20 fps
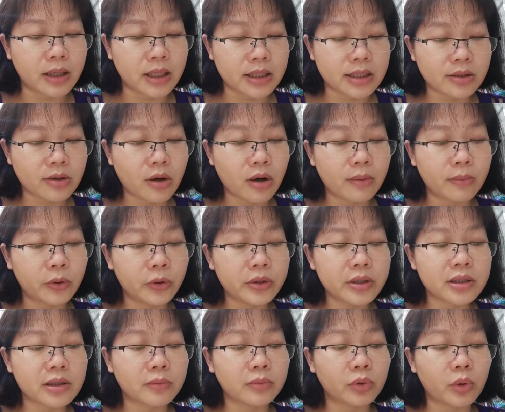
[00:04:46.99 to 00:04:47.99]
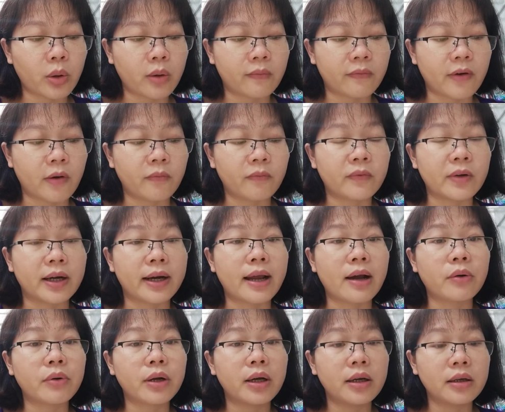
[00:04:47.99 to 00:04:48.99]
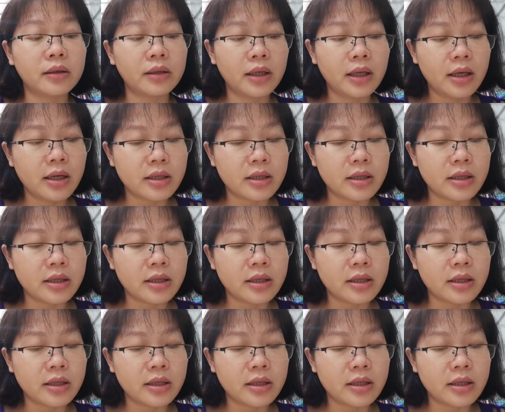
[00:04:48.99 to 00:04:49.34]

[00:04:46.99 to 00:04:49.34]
bệnh scorbut trong tuyệt vọng và đau đớn.